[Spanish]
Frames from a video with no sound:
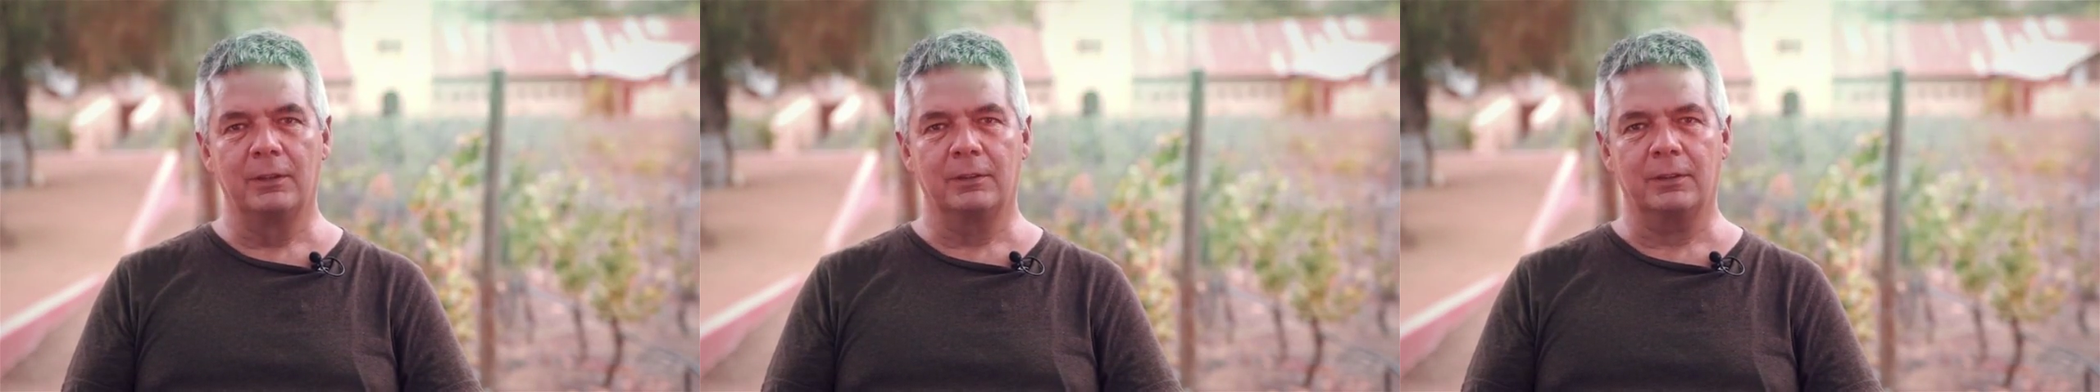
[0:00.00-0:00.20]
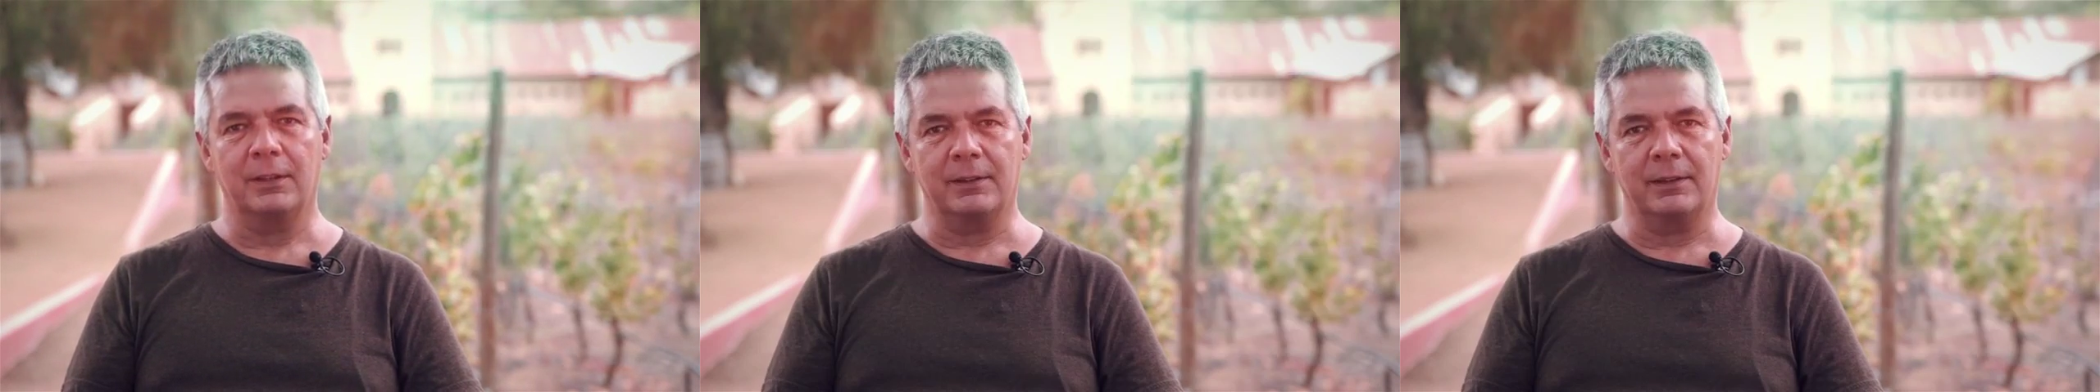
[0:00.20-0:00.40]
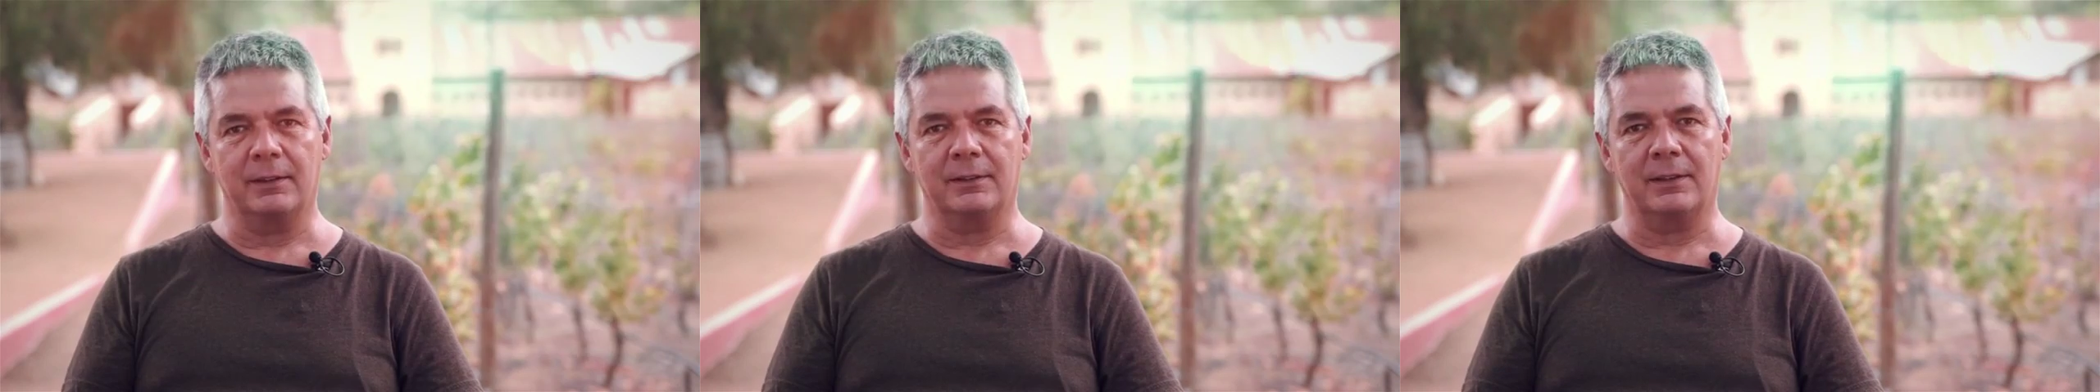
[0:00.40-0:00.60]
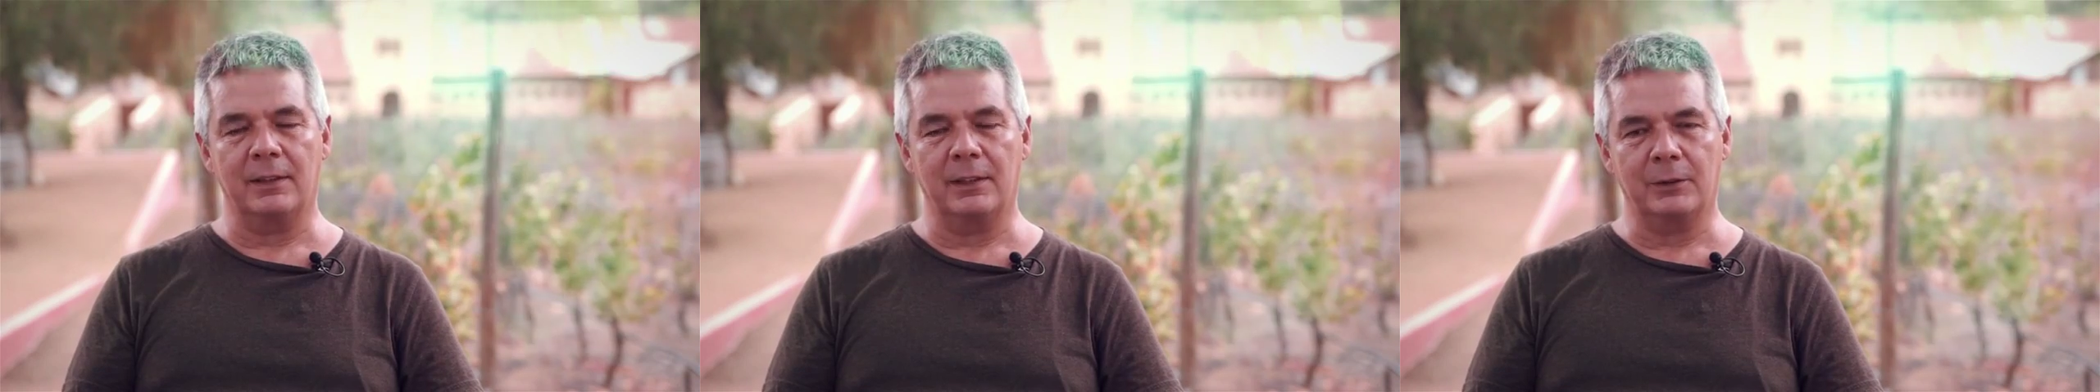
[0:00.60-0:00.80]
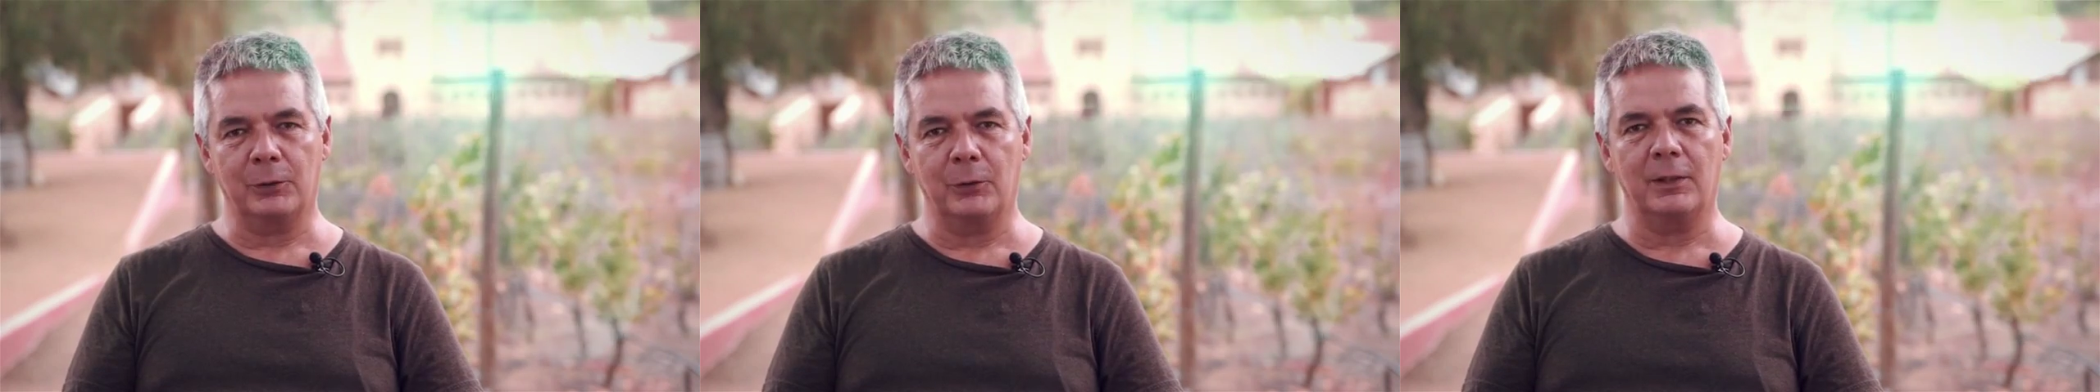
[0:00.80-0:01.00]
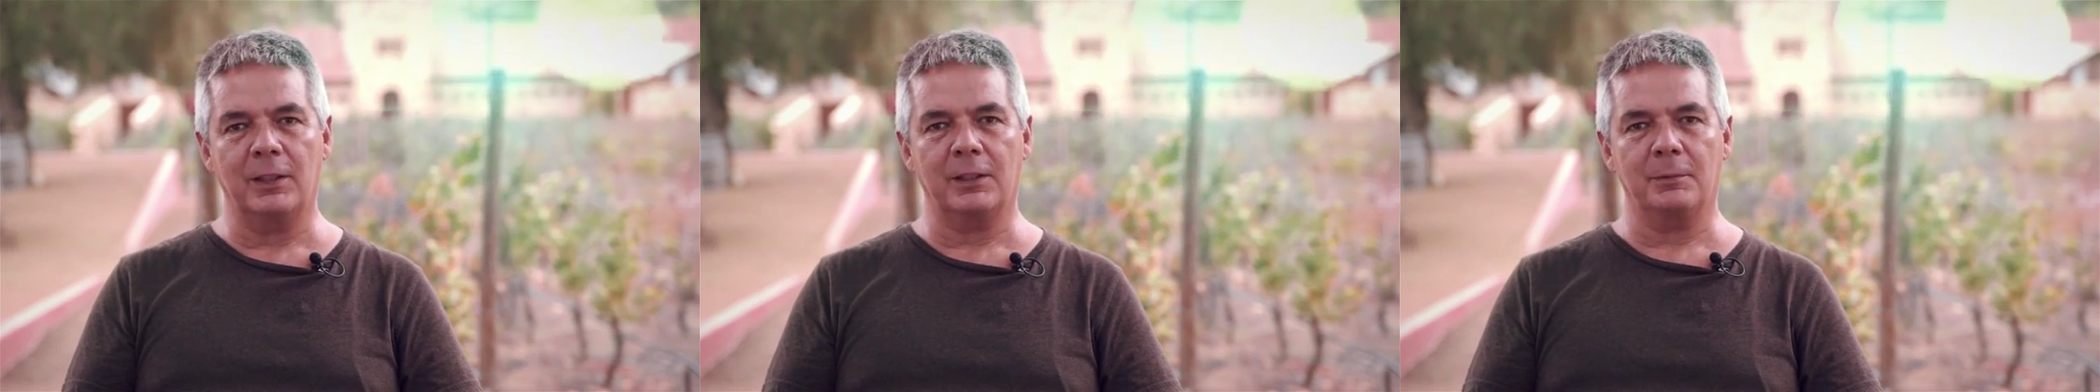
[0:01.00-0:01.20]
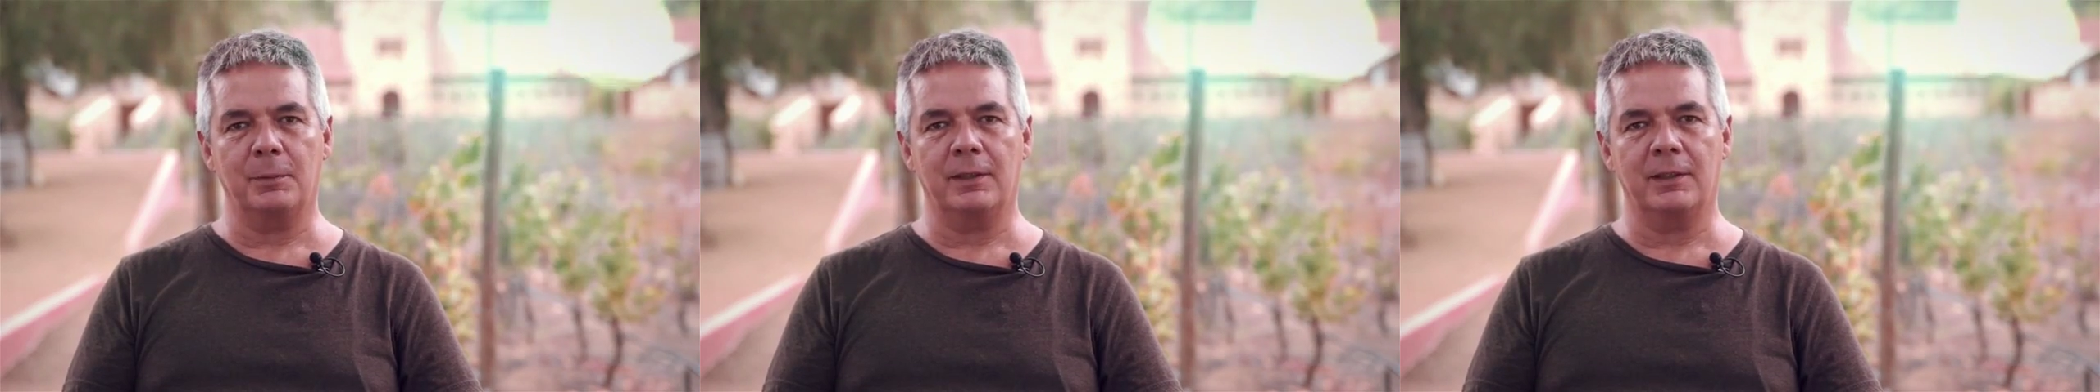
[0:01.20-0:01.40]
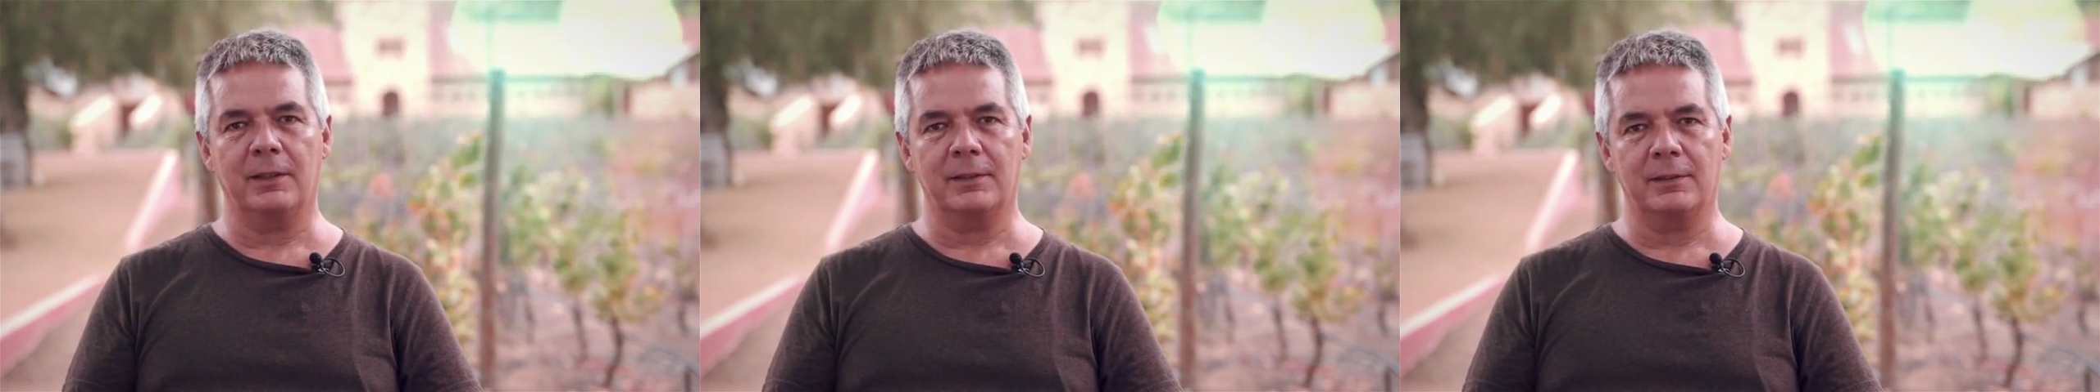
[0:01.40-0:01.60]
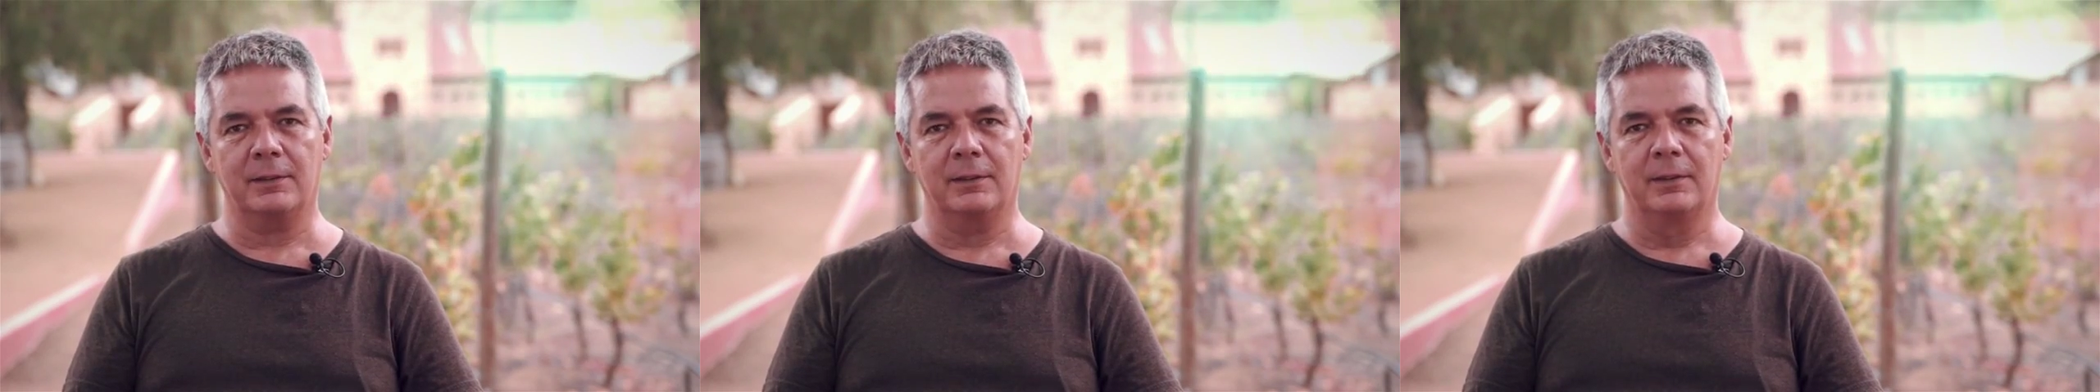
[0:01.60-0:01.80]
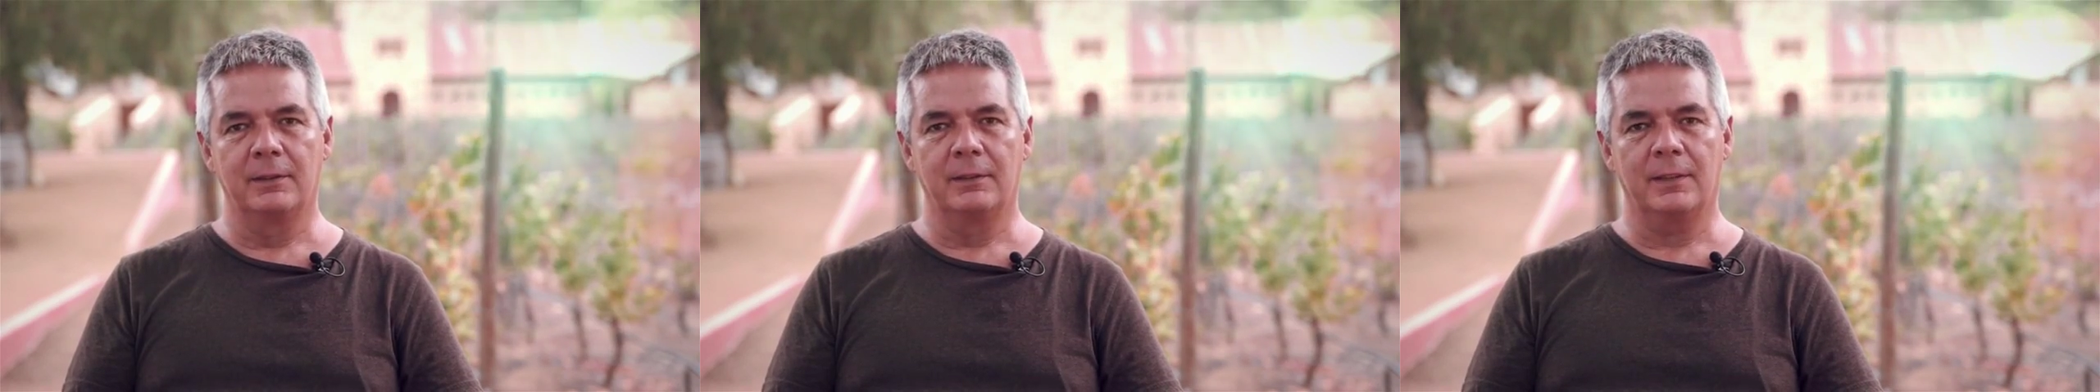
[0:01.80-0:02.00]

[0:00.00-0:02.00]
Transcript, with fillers: desde San Antonio de las Minas,